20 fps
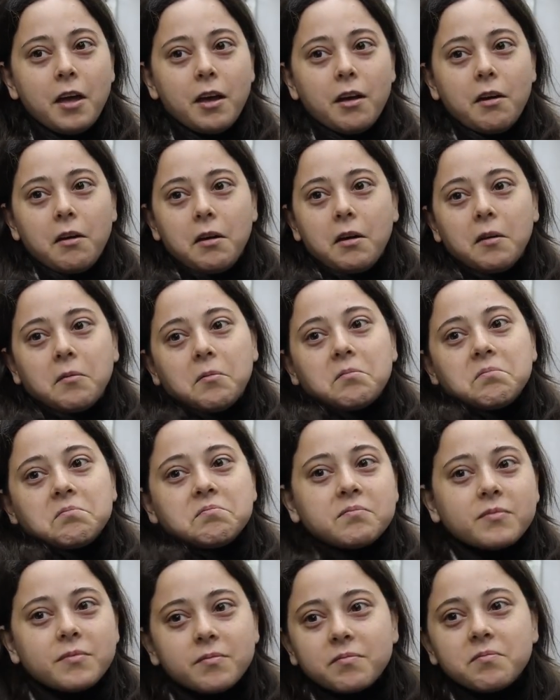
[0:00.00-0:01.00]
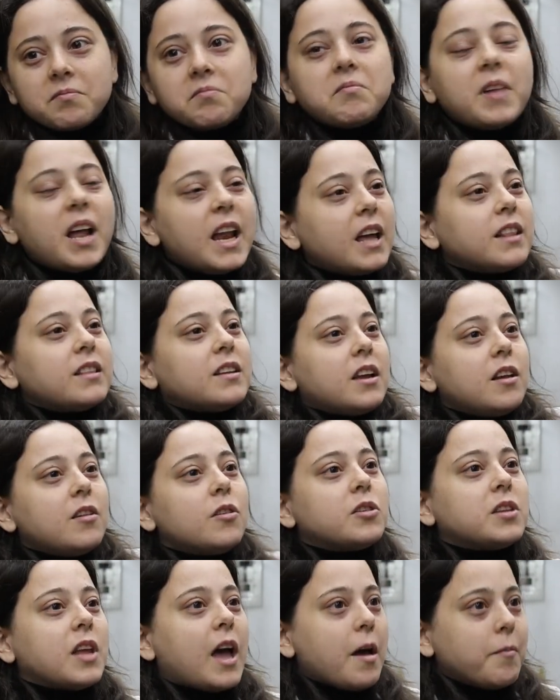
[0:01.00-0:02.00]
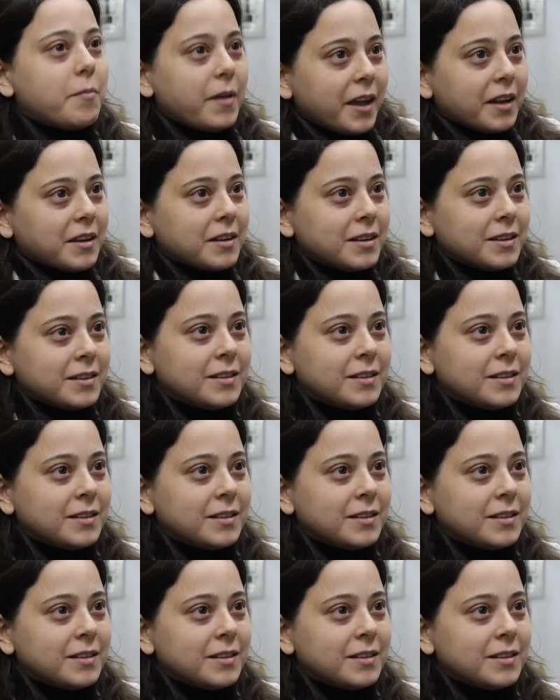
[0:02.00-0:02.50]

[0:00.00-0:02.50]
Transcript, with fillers: أه بلد كله تعبان